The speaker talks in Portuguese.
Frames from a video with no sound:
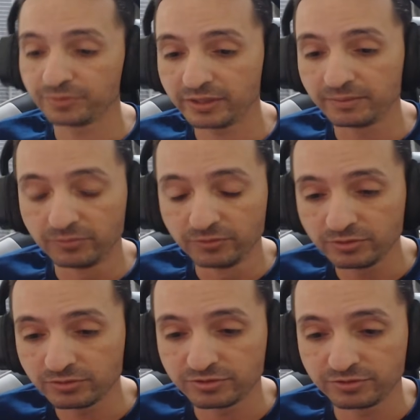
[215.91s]
Porque
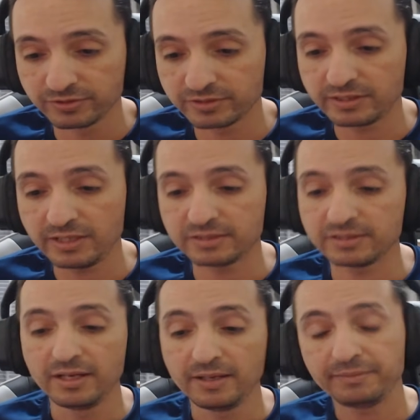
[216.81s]
muitos de
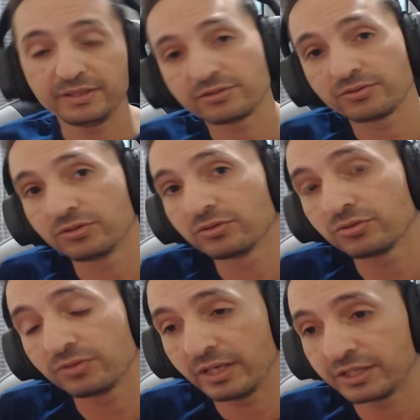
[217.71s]
vocês pensam que eu não
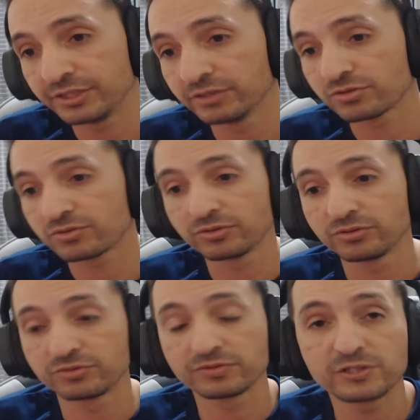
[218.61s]
tô reagindo aos
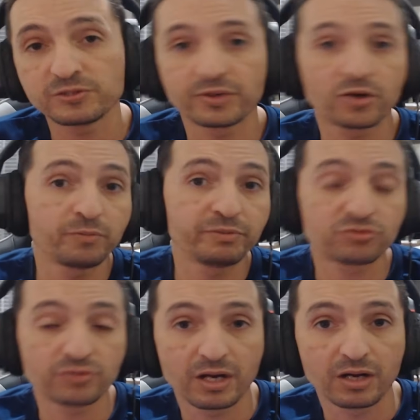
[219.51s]
conteúdos de vocês por algo
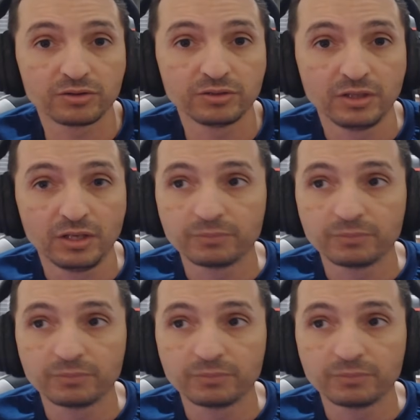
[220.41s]
pessoal,